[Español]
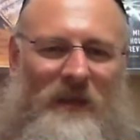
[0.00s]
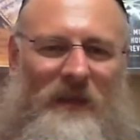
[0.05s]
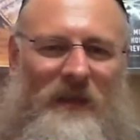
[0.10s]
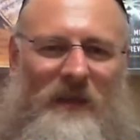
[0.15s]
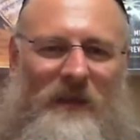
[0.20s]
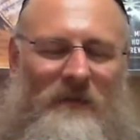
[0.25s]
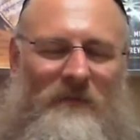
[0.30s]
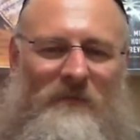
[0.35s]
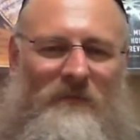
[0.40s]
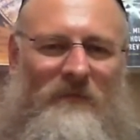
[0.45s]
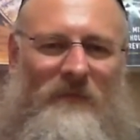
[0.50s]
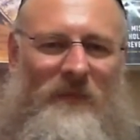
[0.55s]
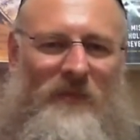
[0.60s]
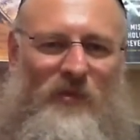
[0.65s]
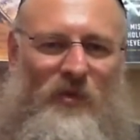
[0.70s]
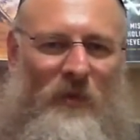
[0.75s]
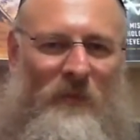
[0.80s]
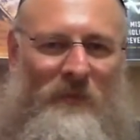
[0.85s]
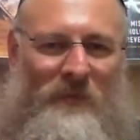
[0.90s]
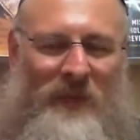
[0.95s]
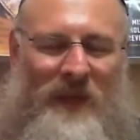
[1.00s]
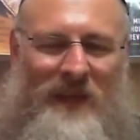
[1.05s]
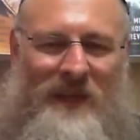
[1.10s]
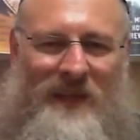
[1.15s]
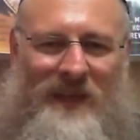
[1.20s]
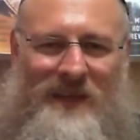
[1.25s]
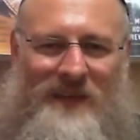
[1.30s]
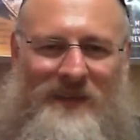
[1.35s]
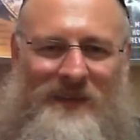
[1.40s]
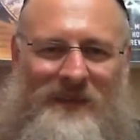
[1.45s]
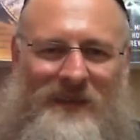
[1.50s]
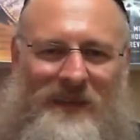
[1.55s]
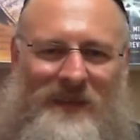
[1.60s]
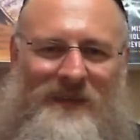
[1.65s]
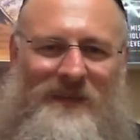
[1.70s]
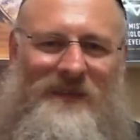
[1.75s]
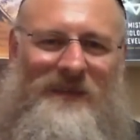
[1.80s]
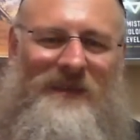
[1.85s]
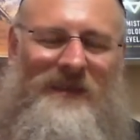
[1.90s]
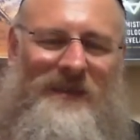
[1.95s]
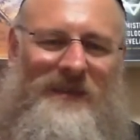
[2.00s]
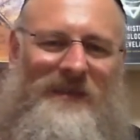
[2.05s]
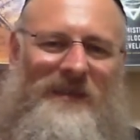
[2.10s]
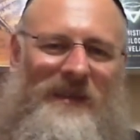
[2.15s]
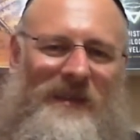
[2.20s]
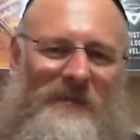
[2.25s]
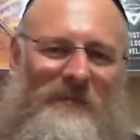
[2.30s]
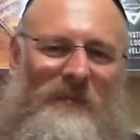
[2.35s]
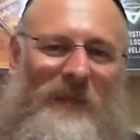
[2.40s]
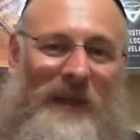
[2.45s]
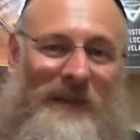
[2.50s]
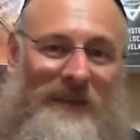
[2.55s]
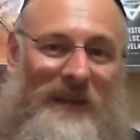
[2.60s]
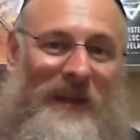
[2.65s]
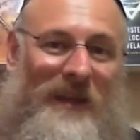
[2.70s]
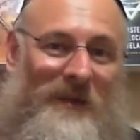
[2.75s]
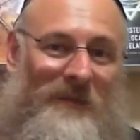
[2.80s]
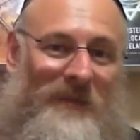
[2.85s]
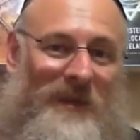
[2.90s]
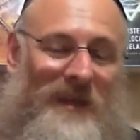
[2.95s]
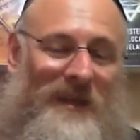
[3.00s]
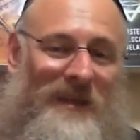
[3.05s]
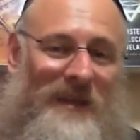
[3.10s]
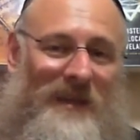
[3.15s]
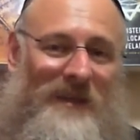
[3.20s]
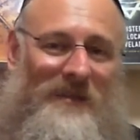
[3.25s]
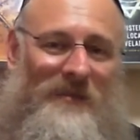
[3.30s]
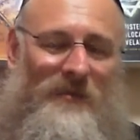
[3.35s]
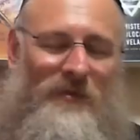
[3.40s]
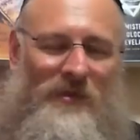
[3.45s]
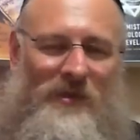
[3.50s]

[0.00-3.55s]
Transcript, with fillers: mm, son vidas, es, es matar vidas.